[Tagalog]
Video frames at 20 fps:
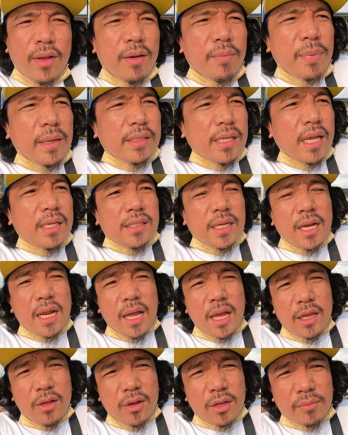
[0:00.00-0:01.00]
Well, pasensya
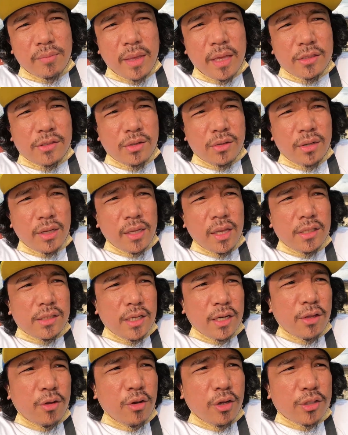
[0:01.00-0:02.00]
na kayo at medyo naging
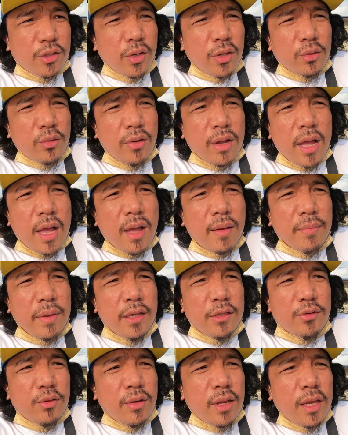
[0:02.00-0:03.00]
seryoso itong uh,
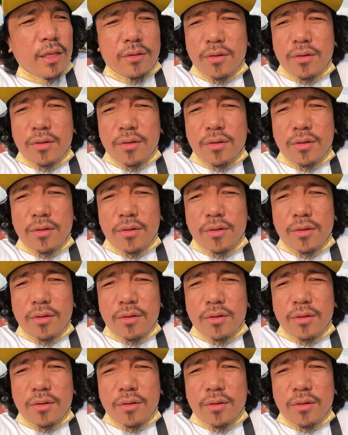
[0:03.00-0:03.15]
video na